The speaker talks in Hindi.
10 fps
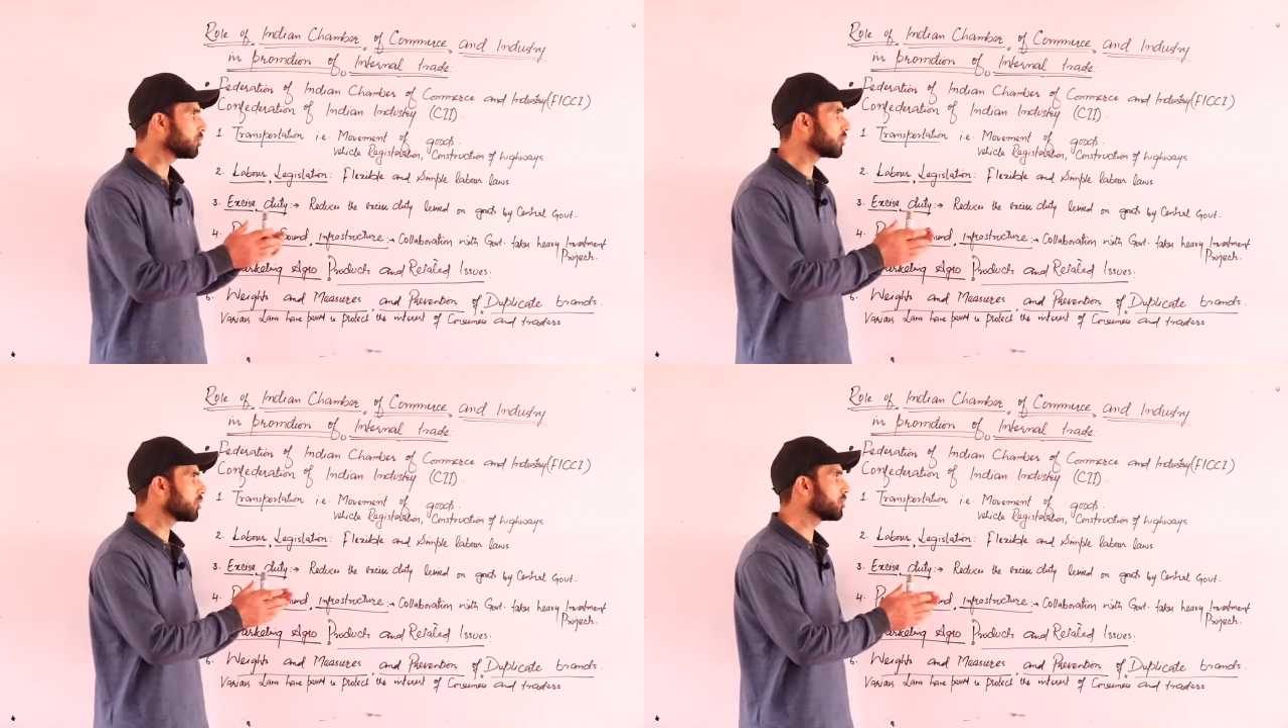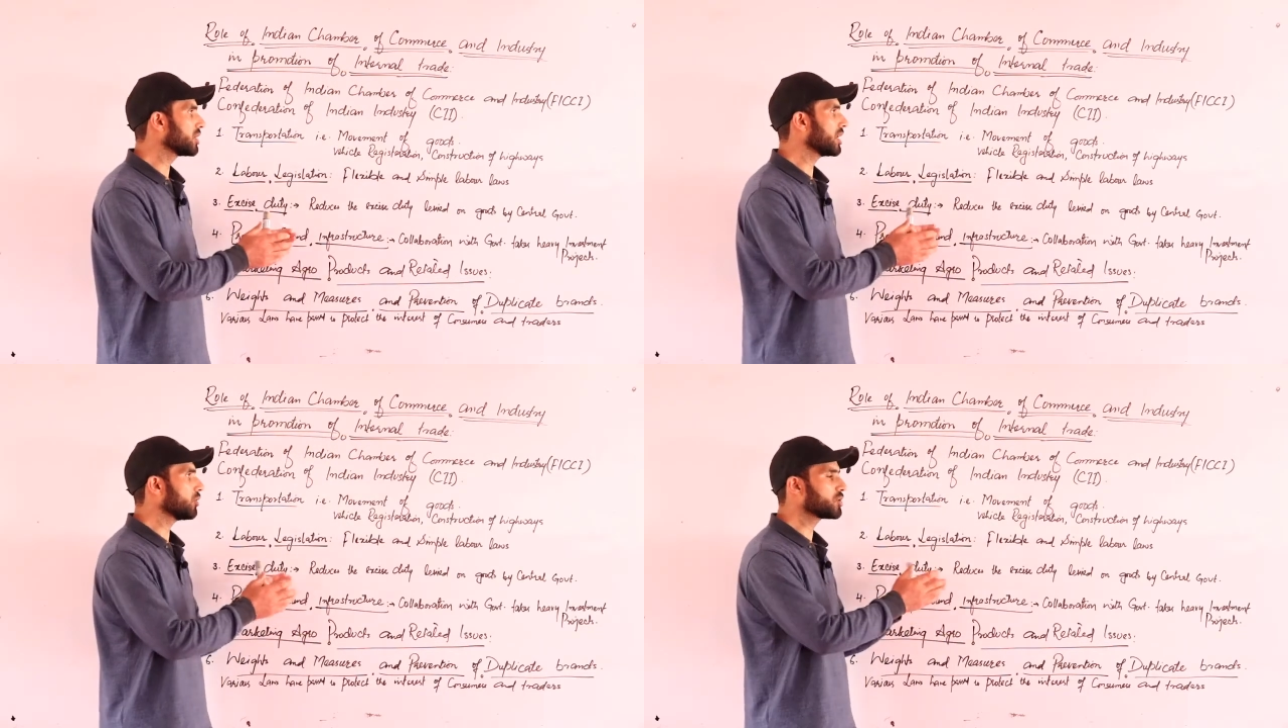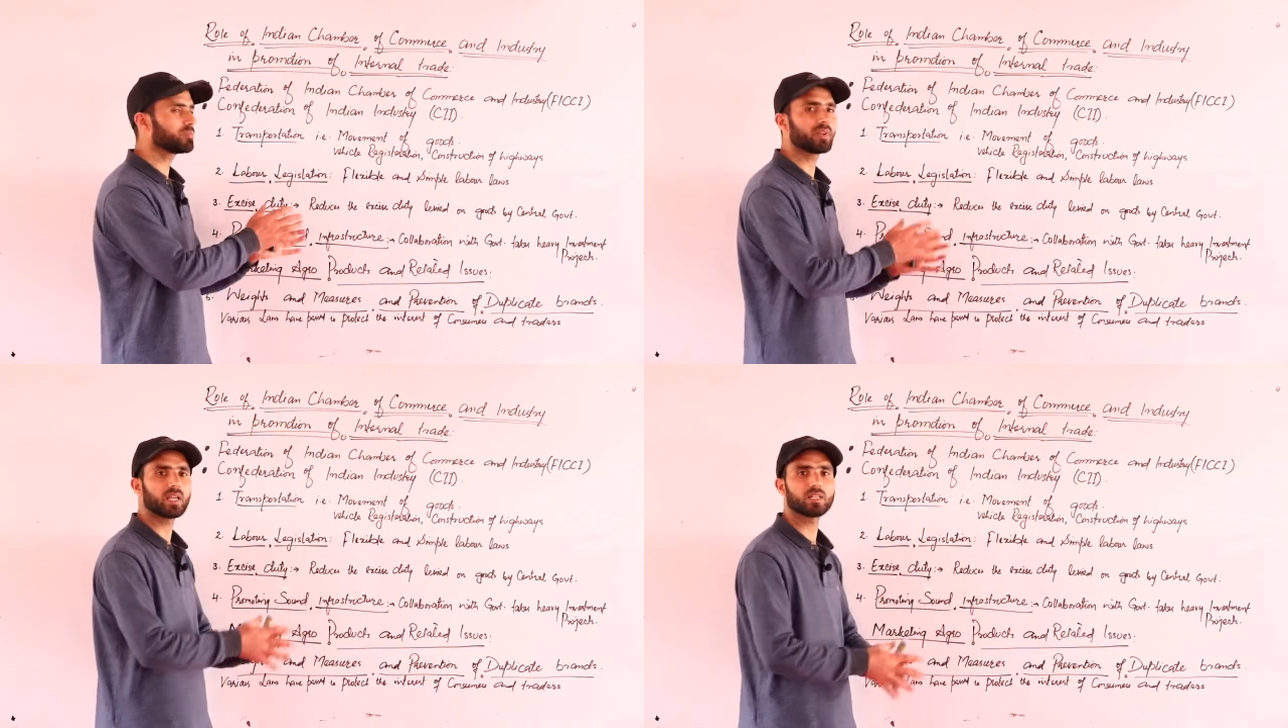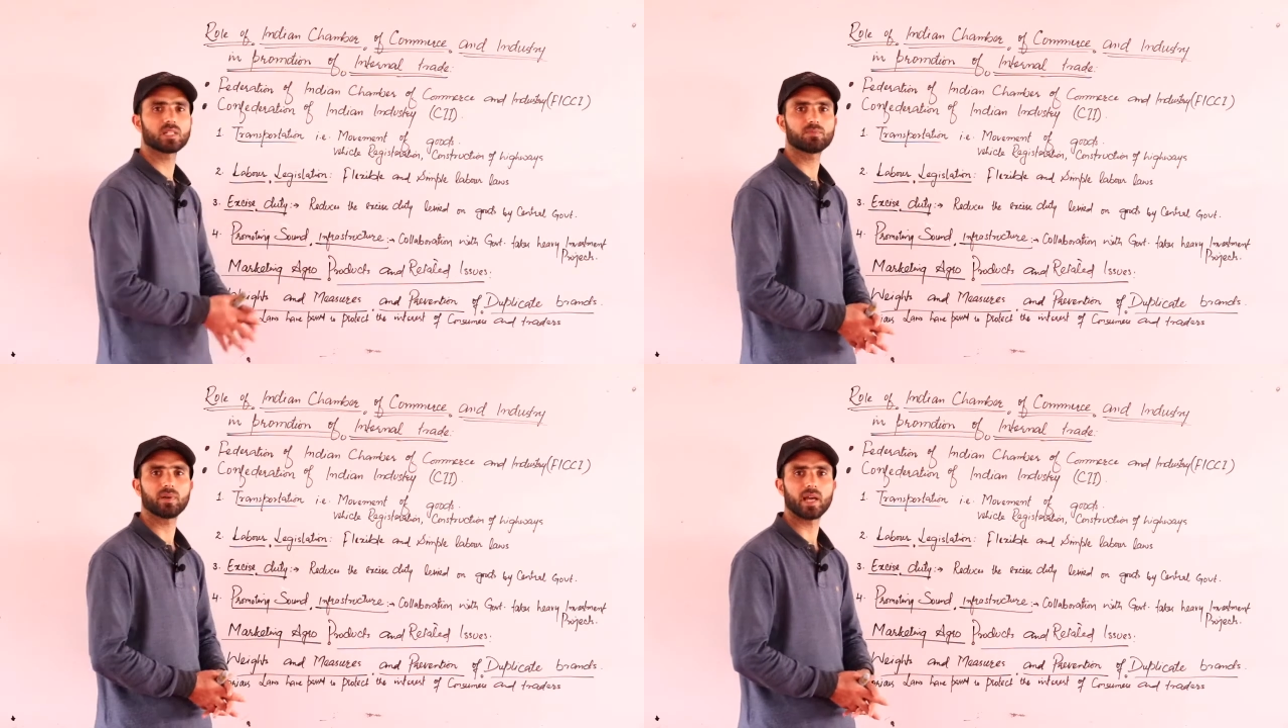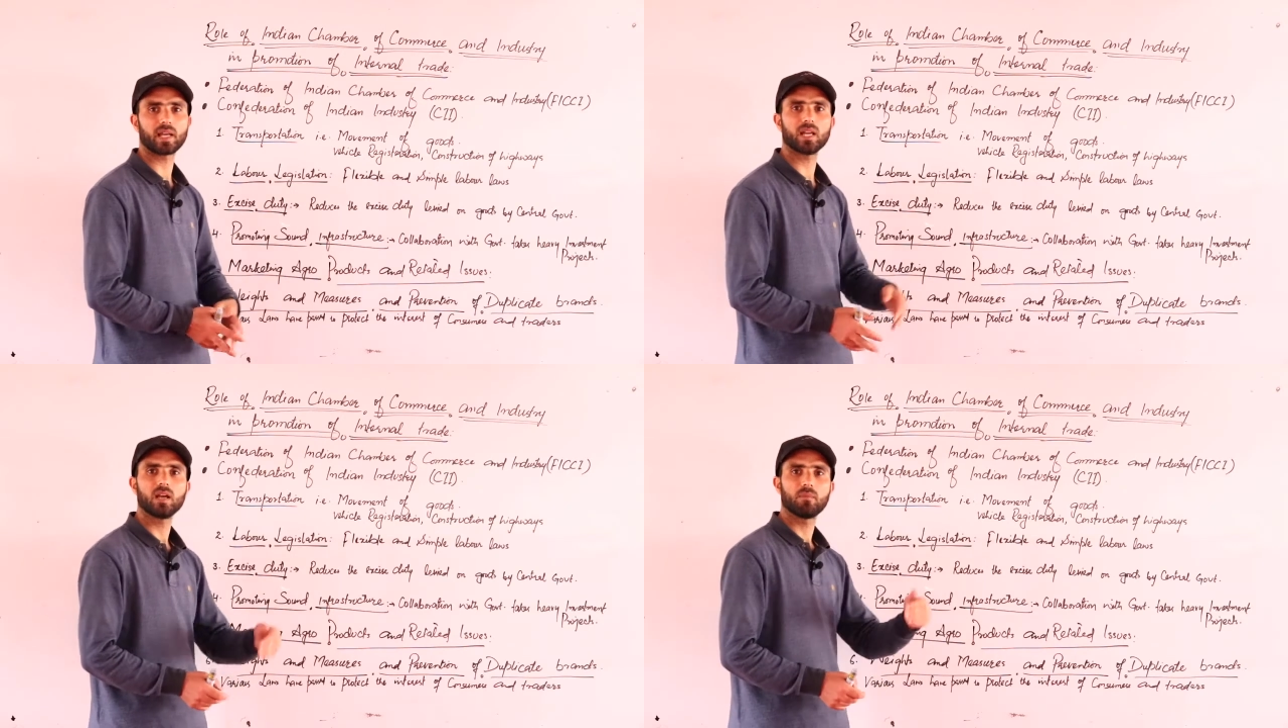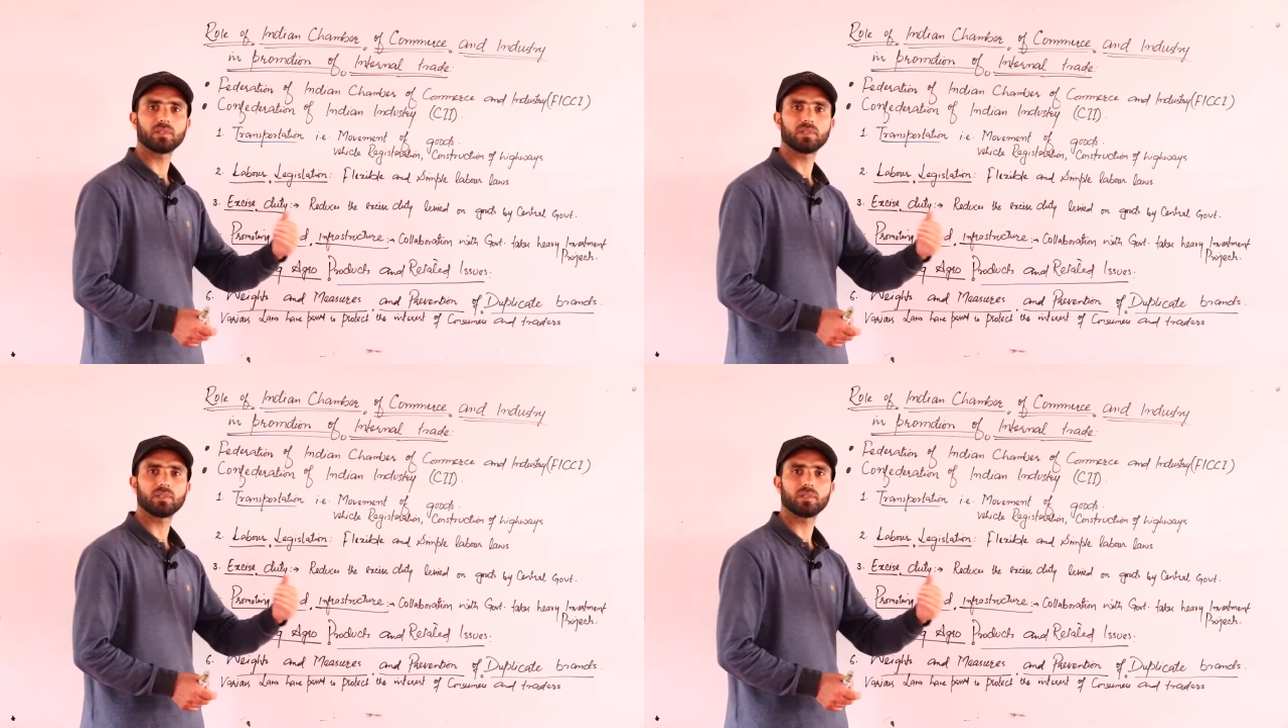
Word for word: उन्होंने उसमें ये चीज़ बनाया कि